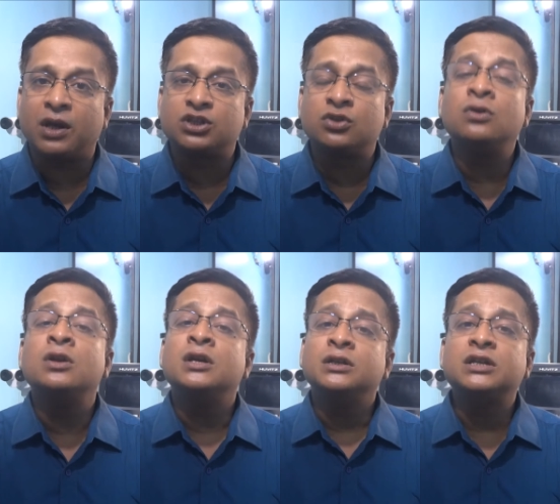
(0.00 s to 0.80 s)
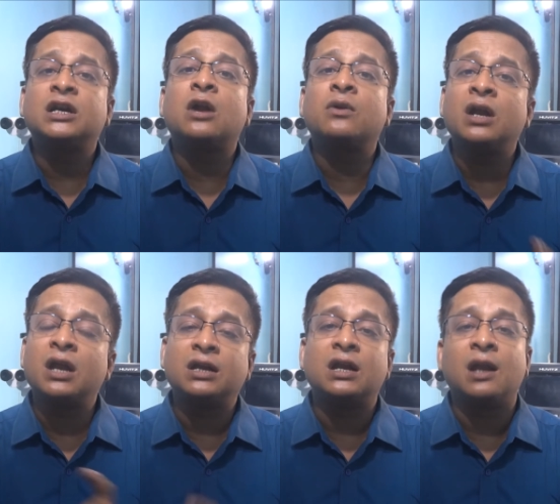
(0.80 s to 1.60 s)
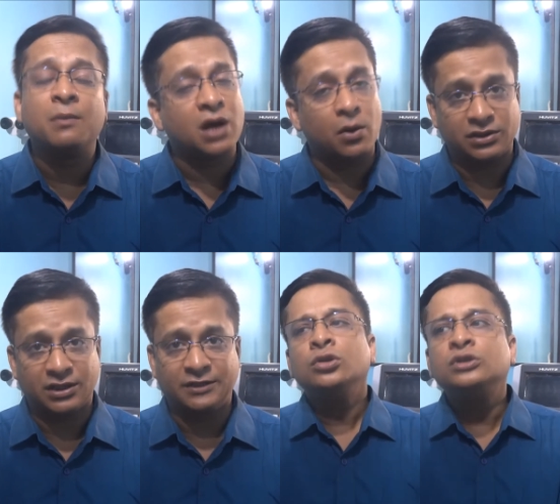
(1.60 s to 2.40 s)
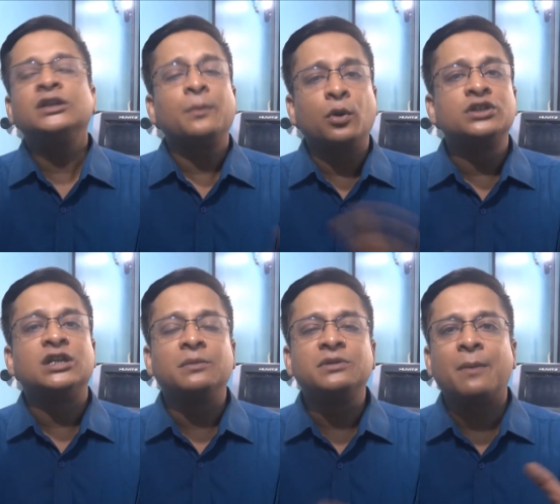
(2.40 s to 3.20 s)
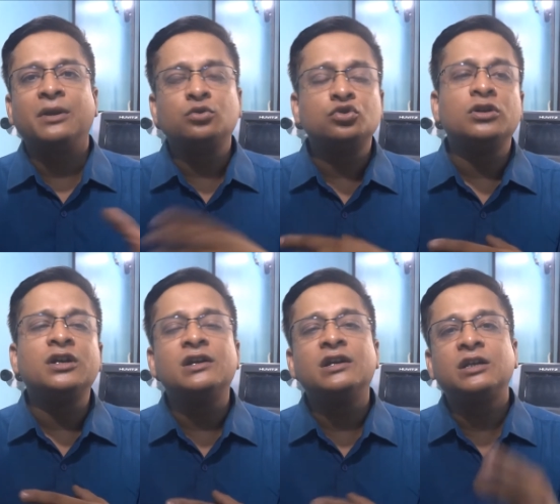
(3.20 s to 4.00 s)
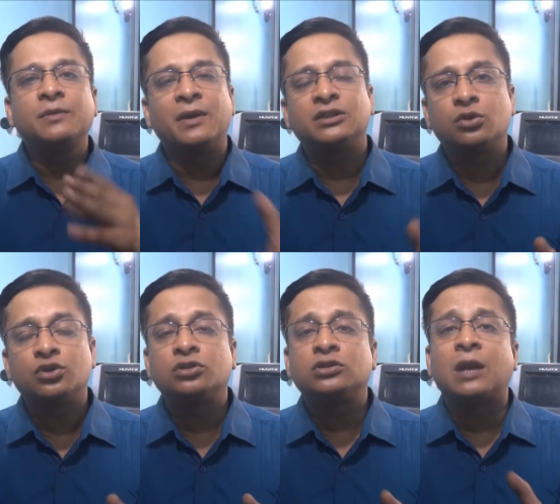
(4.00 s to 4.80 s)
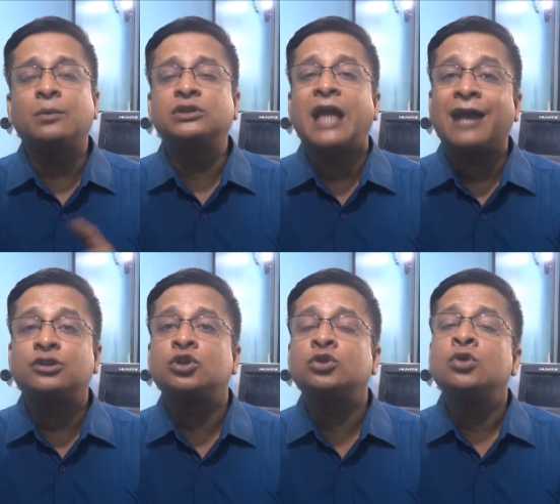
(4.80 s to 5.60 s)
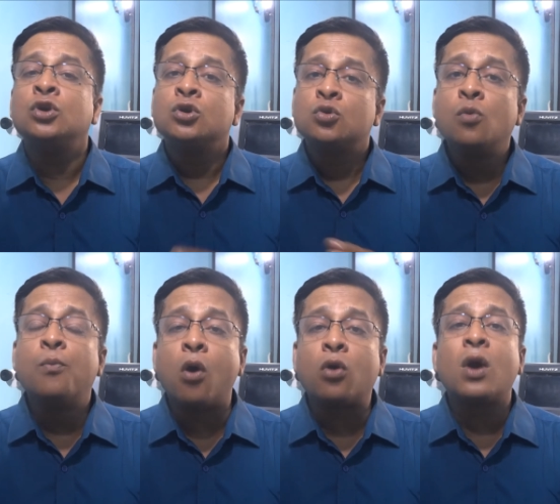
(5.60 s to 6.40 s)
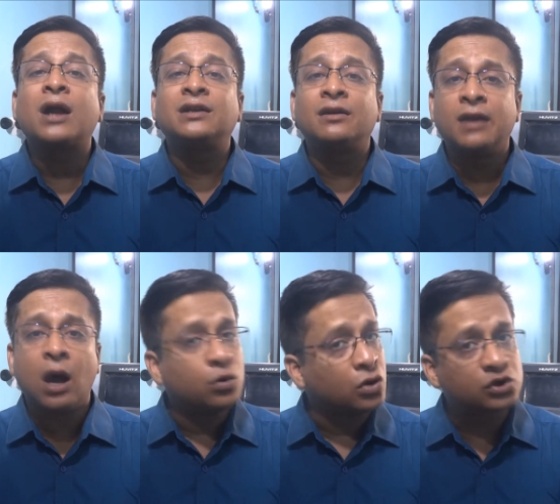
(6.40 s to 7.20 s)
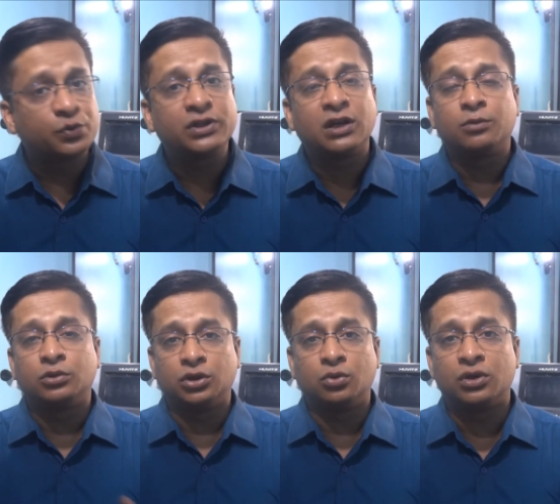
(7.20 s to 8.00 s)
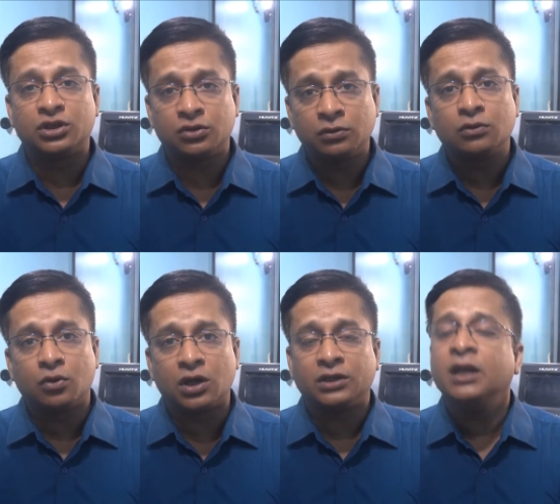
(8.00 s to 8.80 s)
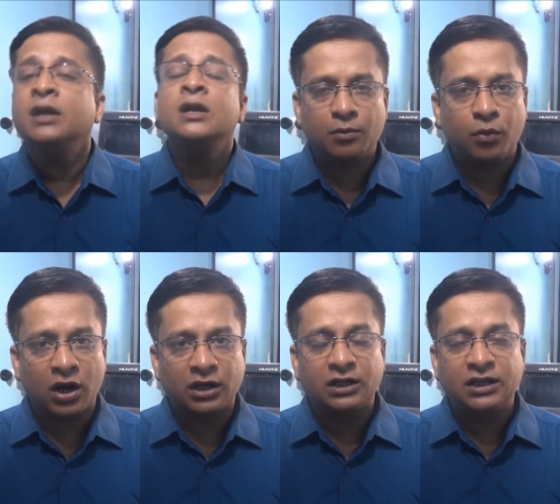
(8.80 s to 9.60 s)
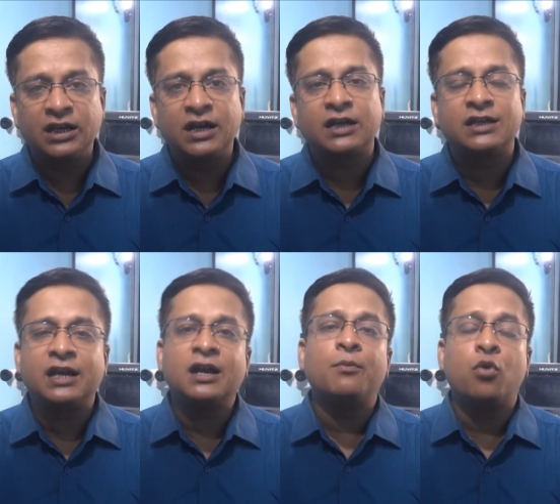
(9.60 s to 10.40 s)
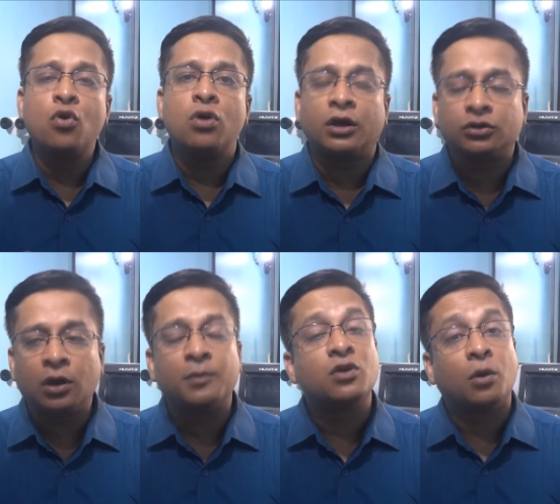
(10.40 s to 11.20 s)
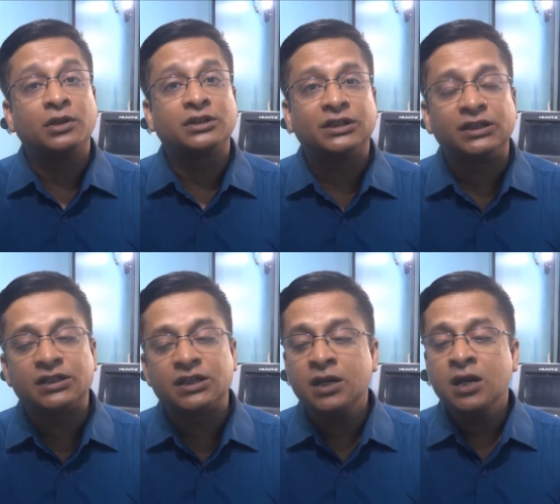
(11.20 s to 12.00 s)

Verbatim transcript: গেছিল যে কারণে এটার নাম কাওয়াসাকি তো যেটা বলছিলাম যে আমার দুজন রিলেটিভের বাচ্চা হয়েছিল তার মধ্যে একজন খুব বড় একটা রিনাউন্ড হসপিটালে ভর্তি করেছিল কলকাতায় বলাটা ঠিক নাকি যাই না ভুল হয়তো আমি ক্ষমা চেয়ে নিচ্ছি